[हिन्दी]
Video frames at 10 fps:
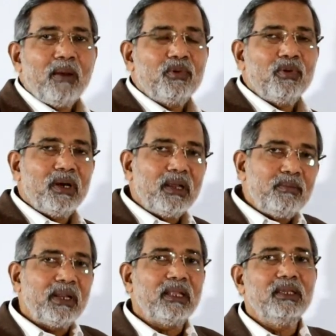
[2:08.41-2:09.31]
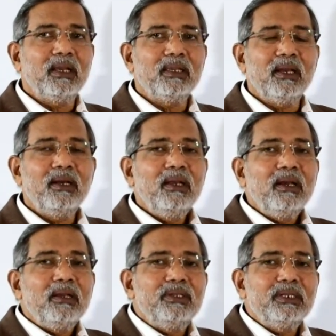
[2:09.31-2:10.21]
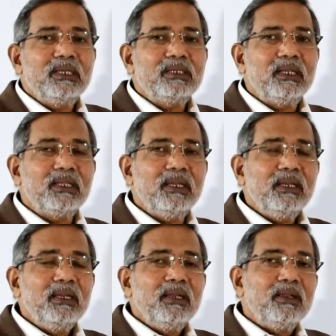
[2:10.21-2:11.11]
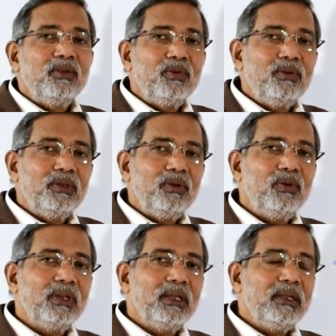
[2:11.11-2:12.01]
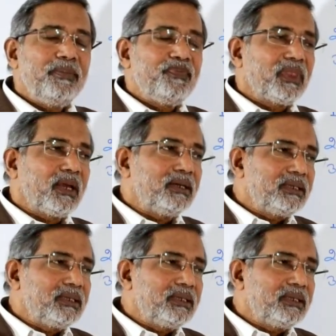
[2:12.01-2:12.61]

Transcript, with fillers: घनाप को घन बना दिया गया जिसके चलते जो जिन्होंने